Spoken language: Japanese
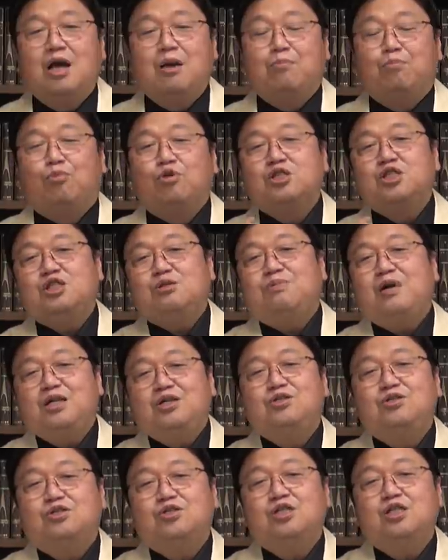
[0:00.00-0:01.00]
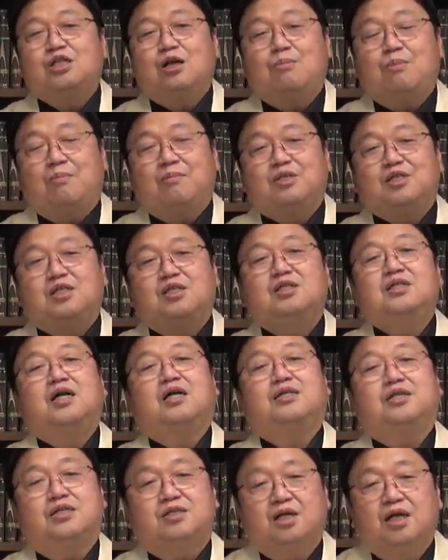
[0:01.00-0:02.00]
持ち場についたまま死んだ
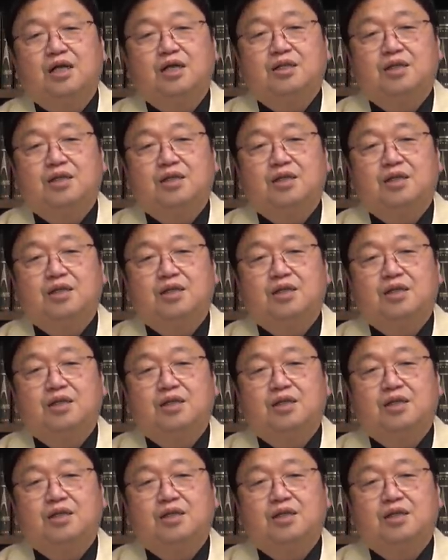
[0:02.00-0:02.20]
んです。